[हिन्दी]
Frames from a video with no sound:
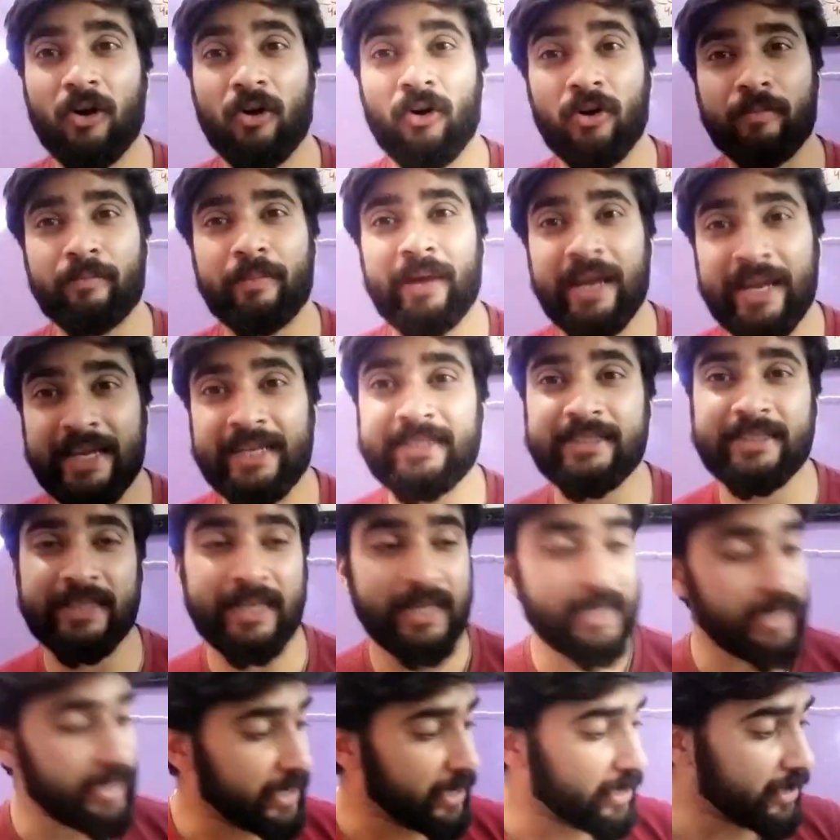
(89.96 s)
है और मैं
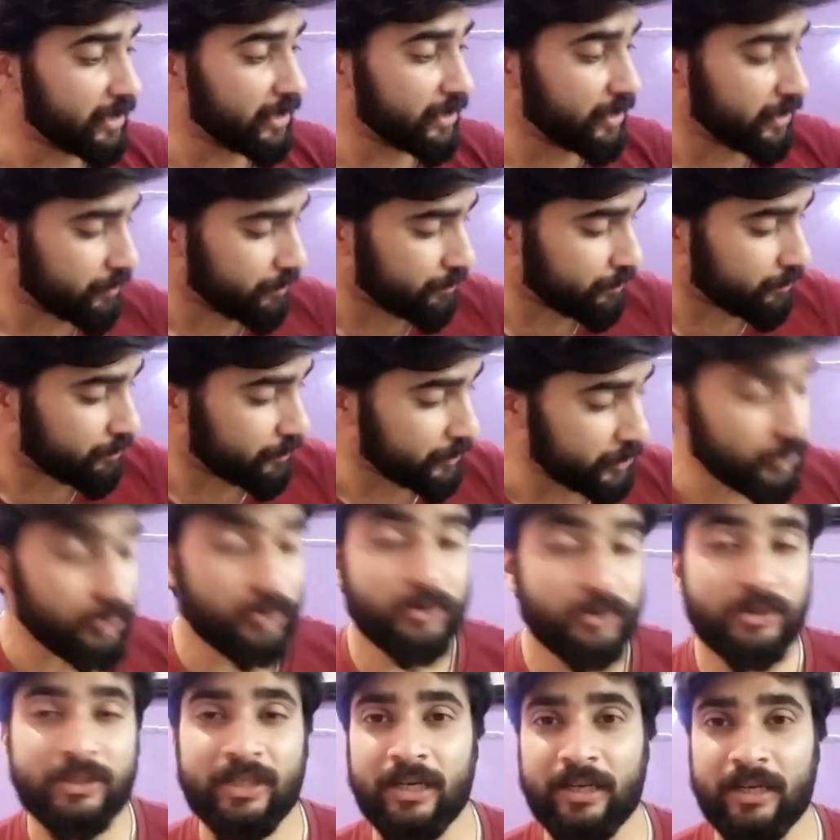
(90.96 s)
इसके लिए
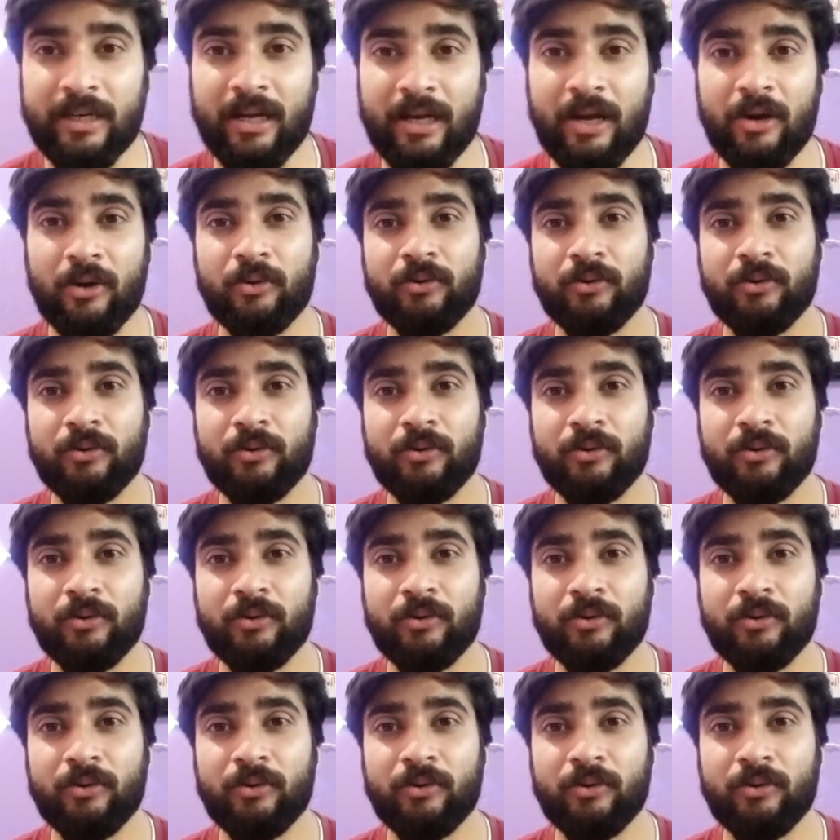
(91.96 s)
यूज़ कर रहा